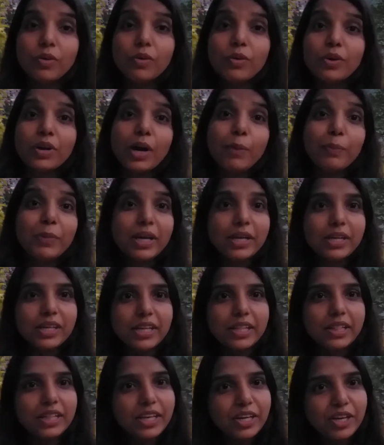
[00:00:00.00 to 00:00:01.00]
और हमें
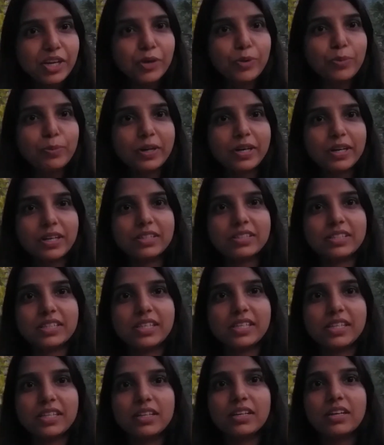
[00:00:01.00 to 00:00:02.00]
हिंदी क्यों पढ़नी
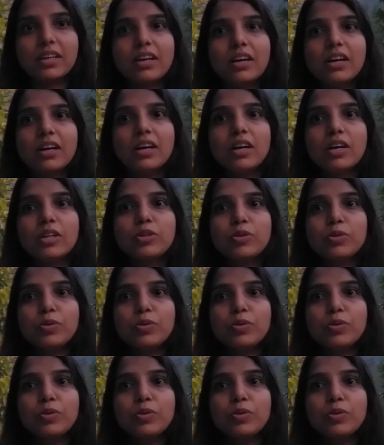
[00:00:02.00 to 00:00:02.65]
चाहिए हम्म।